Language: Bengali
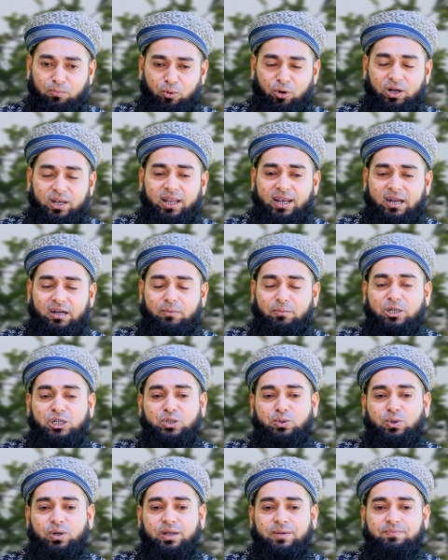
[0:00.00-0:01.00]
মহিলারা এটা
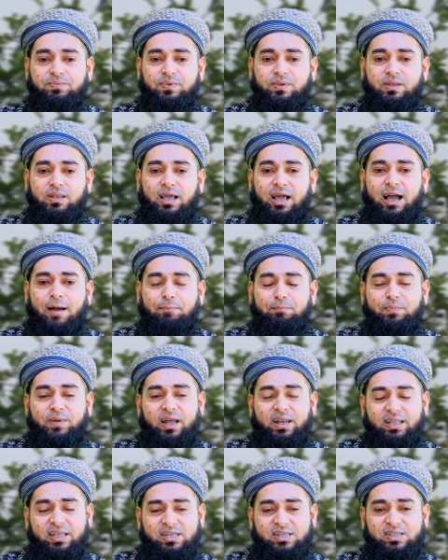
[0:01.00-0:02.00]
বেশি করে
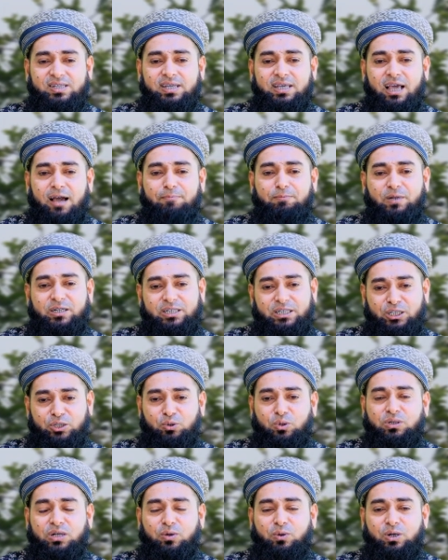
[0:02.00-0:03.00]
আপনার স্ত্রী আপনার সাথে
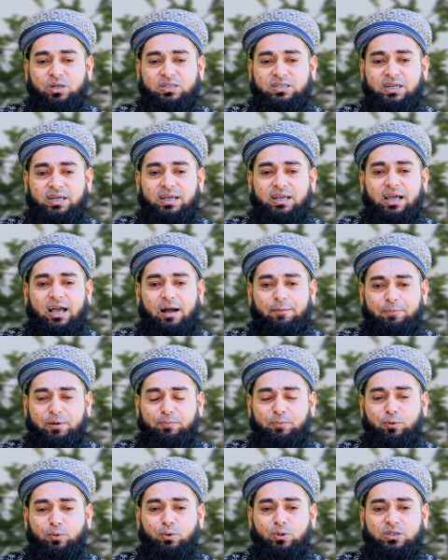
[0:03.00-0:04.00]
ঝগড়া করেছে আপনি
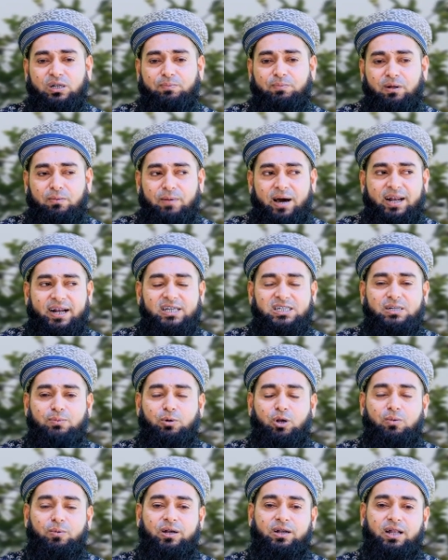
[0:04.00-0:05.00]
পুরুষ আপনার মার কাছে
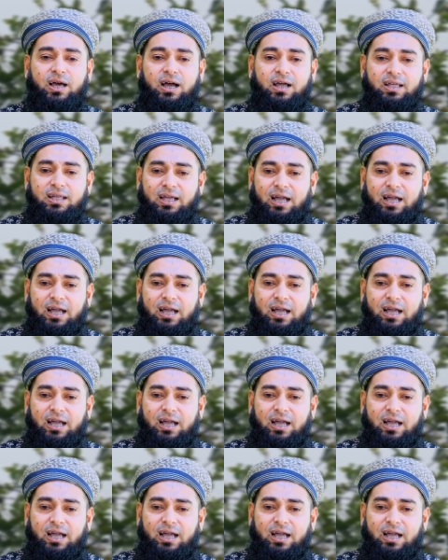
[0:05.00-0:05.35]
বলবেন না